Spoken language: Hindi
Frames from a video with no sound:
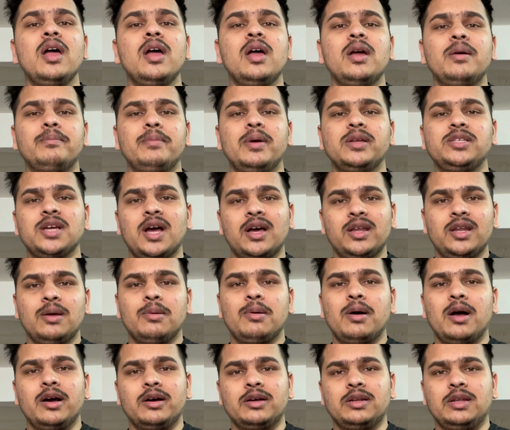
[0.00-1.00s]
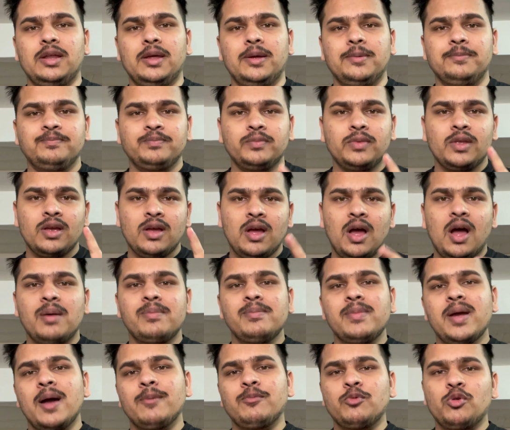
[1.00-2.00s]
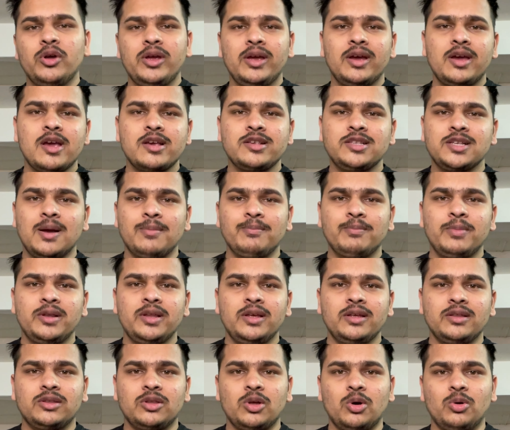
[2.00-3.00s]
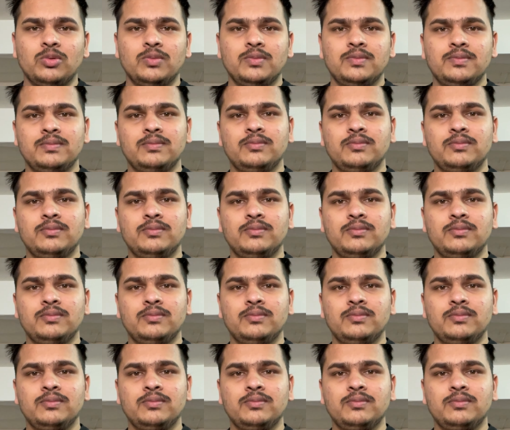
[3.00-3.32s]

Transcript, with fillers: में ज़्यादा भागते हैं अब मैं आपको एक एग्ज़ाम्पल देता हूँ